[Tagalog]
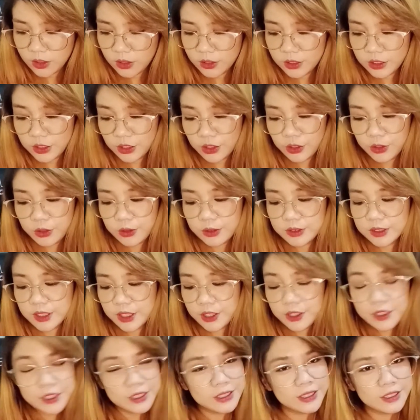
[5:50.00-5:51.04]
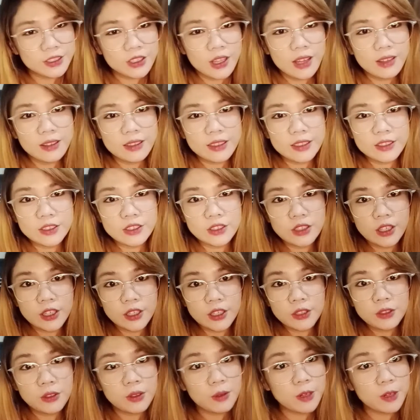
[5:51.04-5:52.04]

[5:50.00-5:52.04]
So, security challenge. Are you a